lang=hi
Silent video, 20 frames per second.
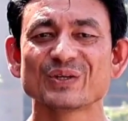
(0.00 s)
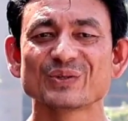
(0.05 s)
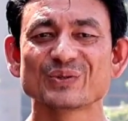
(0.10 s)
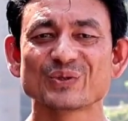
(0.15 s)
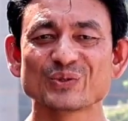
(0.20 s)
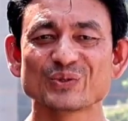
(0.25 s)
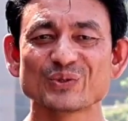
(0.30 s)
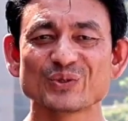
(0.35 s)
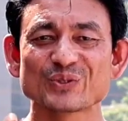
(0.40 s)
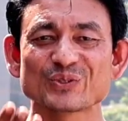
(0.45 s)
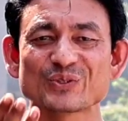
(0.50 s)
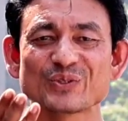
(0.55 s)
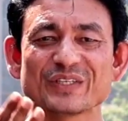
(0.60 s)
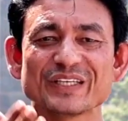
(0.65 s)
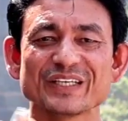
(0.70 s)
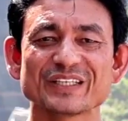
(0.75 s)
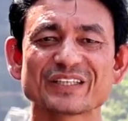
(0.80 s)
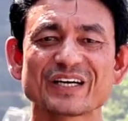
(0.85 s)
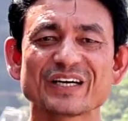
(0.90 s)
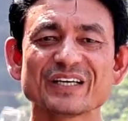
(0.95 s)
तो दोस्तों
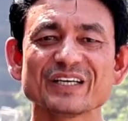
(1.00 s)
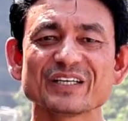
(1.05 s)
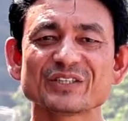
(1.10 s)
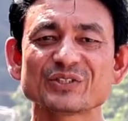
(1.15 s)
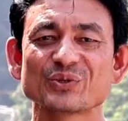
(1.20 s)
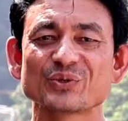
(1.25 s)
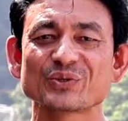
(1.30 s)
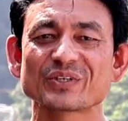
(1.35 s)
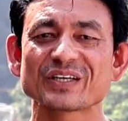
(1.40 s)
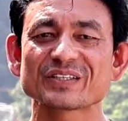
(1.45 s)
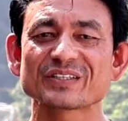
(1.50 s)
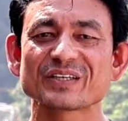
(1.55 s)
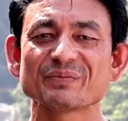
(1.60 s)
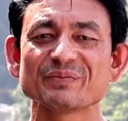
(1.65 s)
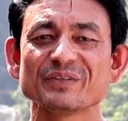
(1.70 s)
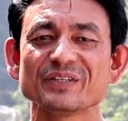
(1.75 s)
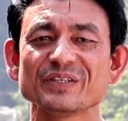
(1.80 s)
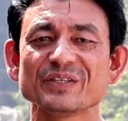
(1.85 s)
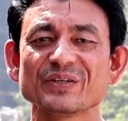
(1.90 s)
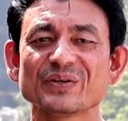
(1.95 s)
ये था एक छोटा सा
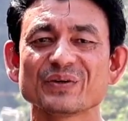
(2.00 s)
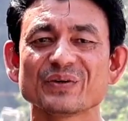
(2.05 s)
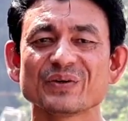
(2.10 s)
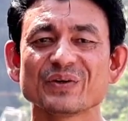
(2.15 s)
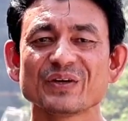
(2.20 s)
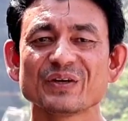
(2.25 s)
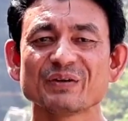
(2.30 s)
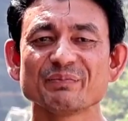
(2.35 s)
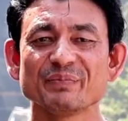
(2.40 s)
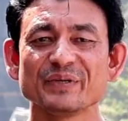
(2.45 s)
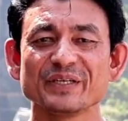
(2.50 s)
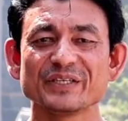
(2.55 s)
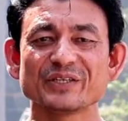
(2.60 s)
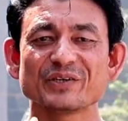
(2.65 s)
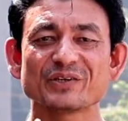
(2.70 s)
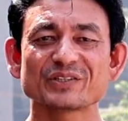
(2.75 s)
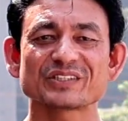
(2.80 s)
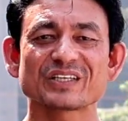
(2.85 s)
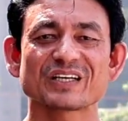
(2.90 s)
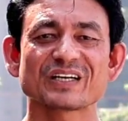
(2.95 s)
वीडियो वीडियो
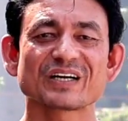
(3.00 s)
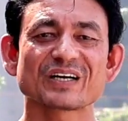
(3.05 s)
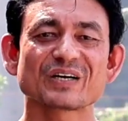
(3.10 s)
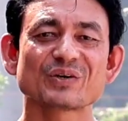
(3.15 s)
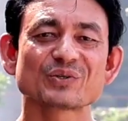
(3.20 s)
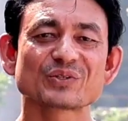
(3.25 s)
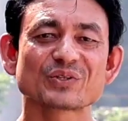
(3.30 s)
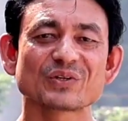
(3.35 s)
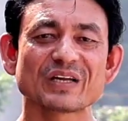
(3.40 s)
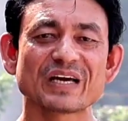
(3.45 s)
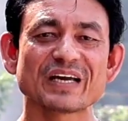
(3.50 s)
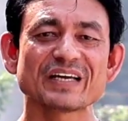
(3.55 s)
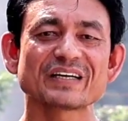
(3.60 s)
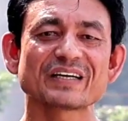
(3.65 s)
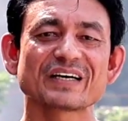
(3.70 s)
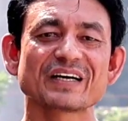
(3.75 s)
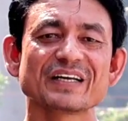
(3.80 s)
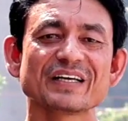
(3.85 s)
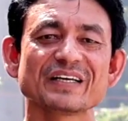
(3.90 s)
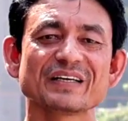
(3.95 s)
अच्छा लगा हो तो लाइक
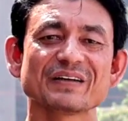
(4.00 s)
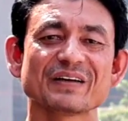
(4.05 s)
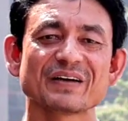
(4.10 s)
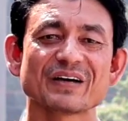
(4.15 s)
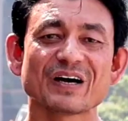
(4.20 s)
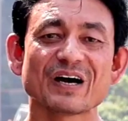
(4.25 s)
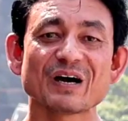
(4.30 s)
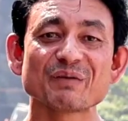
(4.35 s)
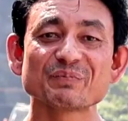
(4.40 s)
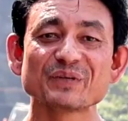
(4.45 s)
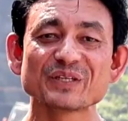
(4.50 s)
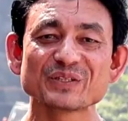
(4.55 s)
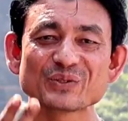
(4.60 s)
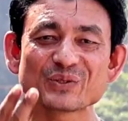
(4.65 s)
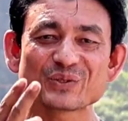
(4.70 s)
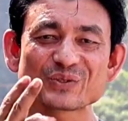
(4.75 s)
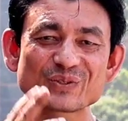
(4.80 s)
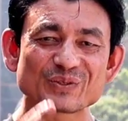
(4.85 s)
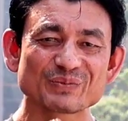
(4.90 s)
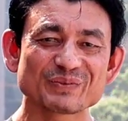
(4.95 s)
करें अपने
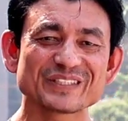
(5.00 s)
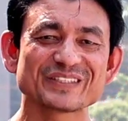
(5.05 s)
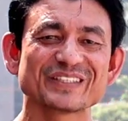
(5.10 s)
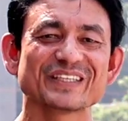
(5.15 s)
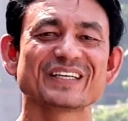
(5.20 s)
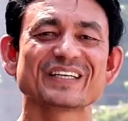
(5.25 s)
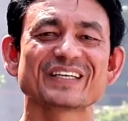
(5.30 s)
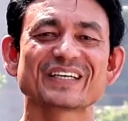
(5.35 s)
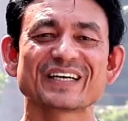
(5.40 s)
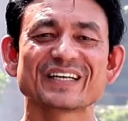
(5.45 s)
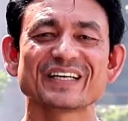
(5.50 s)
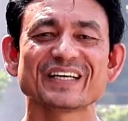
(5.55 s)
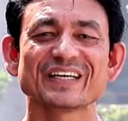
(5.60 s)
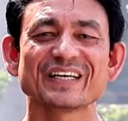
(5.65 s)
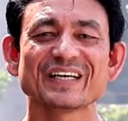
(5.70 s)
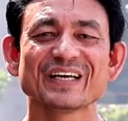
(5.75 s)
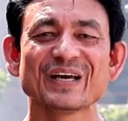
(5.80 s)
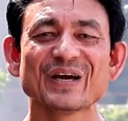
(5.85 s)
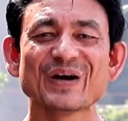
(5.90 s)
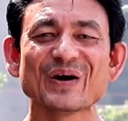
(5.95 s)
दोस्तों में शेयर करें
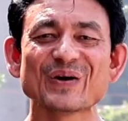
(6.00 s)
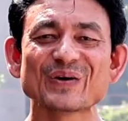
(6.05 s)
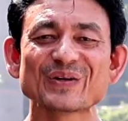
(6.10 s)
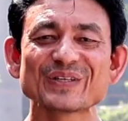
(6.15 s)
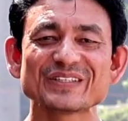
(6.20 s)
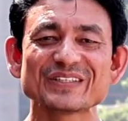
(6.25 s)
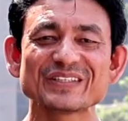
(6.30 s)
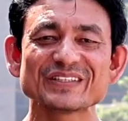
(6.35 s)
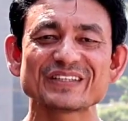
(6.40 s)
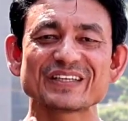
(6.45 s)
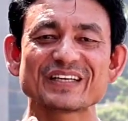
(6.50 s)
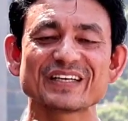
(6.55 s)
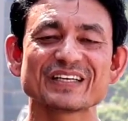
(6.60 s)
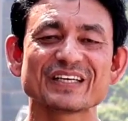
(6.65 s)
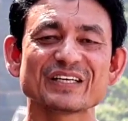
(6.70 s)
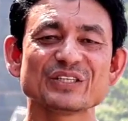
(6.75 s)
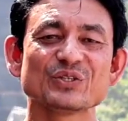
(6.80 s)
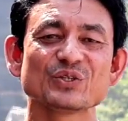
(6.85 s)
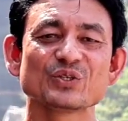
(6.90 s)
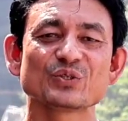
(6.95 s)
और इसी तरह
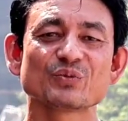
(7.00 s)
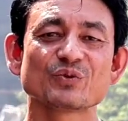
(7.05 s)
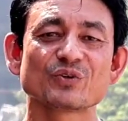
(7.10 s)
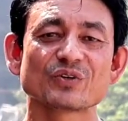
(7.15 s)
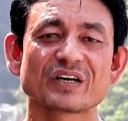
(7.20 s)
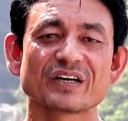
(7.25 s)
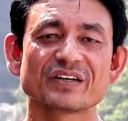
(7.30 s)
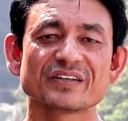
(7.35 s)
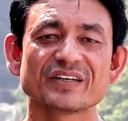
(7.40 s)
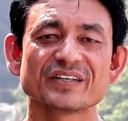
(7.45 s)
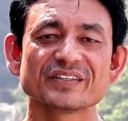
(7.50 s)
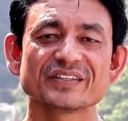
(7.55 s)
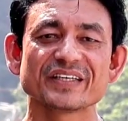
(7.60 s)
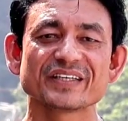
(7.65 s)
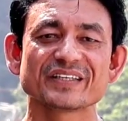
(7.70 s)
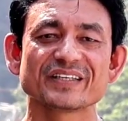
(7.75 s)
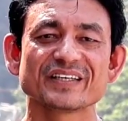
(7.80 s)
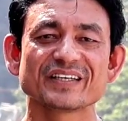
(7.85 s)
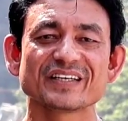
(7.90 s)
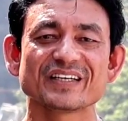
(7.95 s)
के यूजफुल कंटेंट
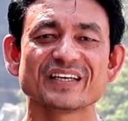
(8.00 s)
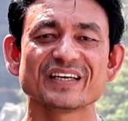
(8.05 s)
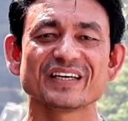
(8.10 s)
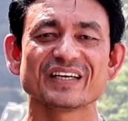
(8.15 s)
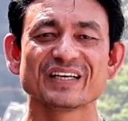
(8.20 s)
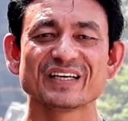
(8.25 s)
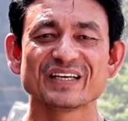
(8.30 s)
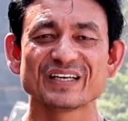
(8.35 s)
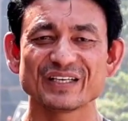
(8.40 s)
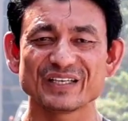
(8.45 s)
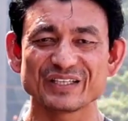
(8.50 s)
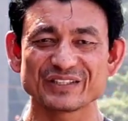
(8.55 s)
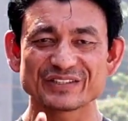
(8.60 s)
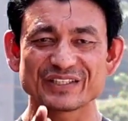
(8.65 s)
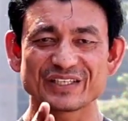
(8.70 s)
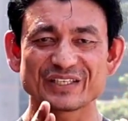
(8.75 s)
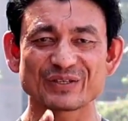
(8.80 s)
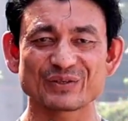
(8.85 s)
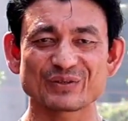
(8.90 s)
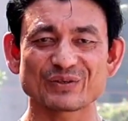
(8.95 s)
देखने के लिए इस
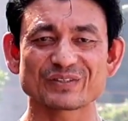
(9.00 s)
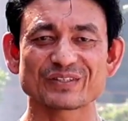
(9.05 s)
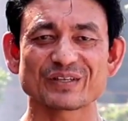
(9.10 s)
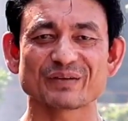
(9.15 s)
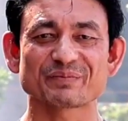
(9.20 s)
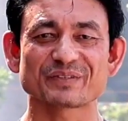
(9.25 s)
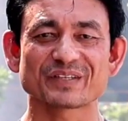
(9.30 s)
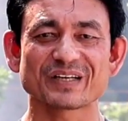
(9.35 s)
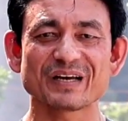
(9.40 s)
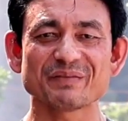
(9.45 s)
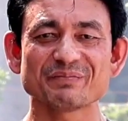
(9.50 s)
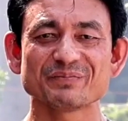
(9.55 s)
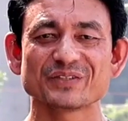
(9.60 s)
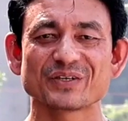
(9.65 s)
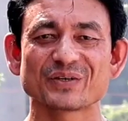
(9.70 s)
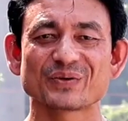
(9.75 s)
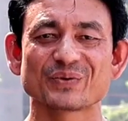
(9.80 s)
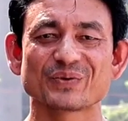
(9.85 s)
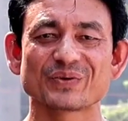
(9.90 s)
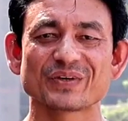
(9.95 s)
चैनल को सब्सक्राइब
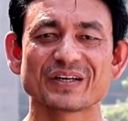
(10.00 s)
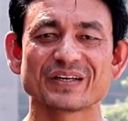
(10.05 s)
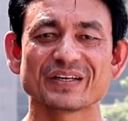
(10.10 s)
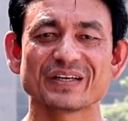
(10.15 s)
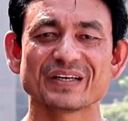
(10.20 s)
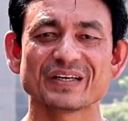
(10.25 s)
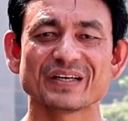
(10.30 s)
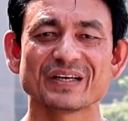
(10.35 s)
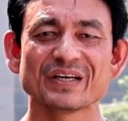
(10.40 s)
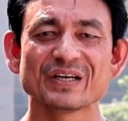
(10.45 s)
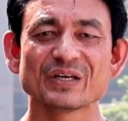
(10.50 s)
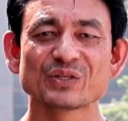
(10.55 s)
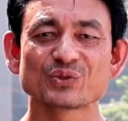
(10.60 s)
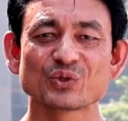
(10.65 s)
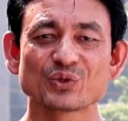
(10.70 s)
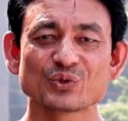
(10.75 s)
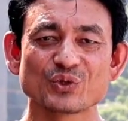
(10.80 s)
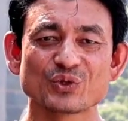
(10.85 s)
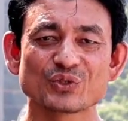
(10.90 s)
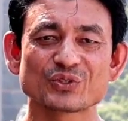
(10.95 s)
ज़रूर करें
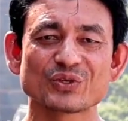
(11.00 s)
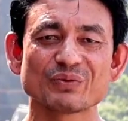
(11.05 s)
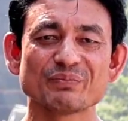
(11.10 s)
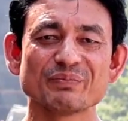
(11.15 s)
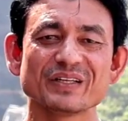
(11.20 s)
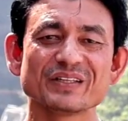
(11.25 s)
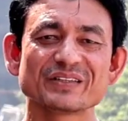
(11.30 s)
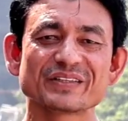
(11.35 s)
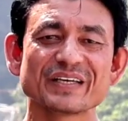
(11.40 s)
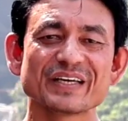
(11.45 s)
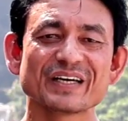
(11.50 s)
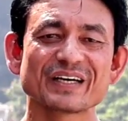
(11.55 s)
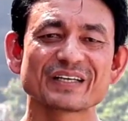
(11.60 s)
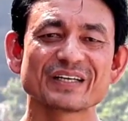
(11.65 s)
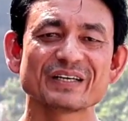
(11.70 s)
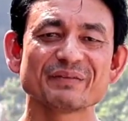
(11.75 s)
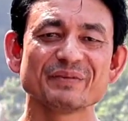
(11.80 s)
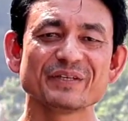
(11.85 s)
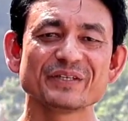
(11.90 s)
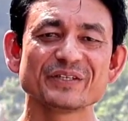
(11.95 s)
तो दोस्तों मिलते हैं
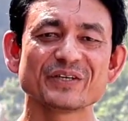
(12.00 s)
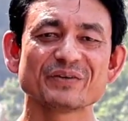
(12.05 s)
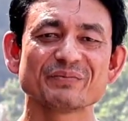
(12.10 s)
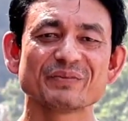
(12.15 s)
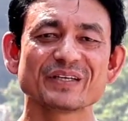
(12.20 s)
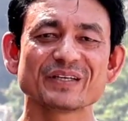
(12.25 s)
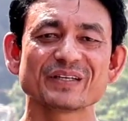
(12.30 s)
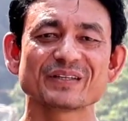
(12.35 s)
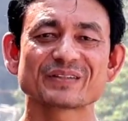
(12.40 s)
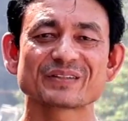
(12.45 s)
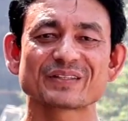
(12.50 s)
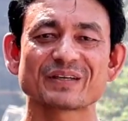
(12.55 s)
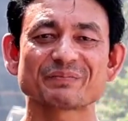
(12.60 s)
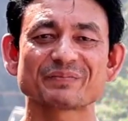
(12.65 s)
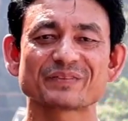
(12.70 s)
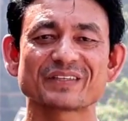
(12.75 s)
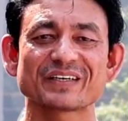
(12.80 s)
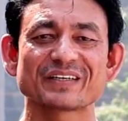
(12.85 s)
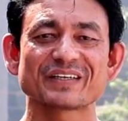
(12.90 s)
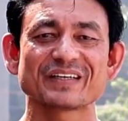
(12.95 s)
अगले वीडियो में तब
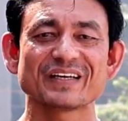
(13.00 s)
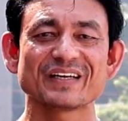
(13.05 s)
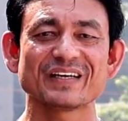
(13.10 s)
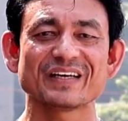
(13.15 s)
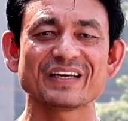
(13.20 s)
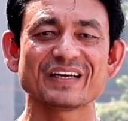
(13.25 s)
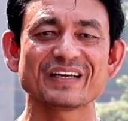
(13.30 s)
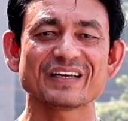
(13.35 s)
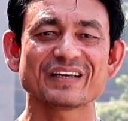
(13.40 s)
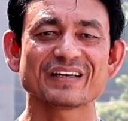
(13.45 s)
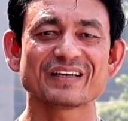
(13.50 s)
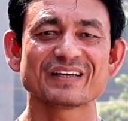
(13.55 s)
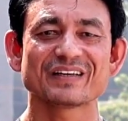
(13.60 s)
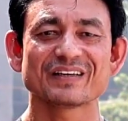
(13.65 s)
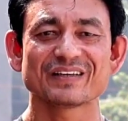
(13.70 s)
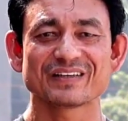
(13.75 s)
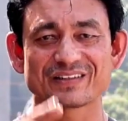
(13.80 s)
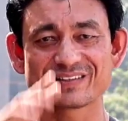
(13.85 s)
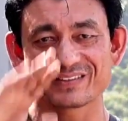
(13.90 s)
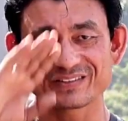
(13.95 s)
तक के लिए
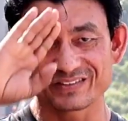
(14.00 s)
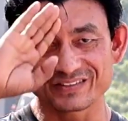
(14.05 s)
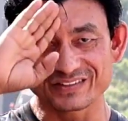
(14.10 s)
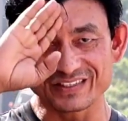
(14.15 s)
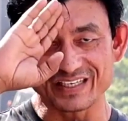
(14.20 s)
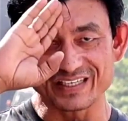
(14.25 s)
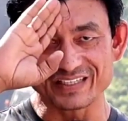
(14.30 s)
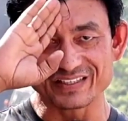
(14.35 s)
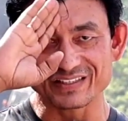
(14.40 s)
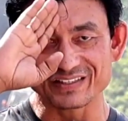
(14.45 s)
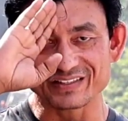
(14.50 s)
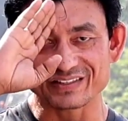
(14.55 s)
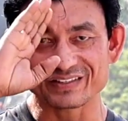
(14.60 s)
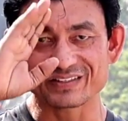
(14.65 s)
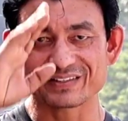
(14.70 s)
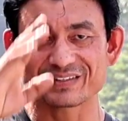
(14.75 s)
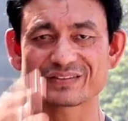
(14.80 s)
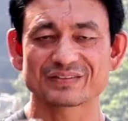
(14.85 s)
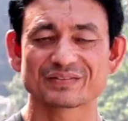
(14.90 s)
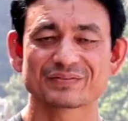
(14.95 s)
जय
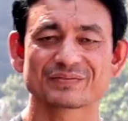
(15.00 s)
हिंद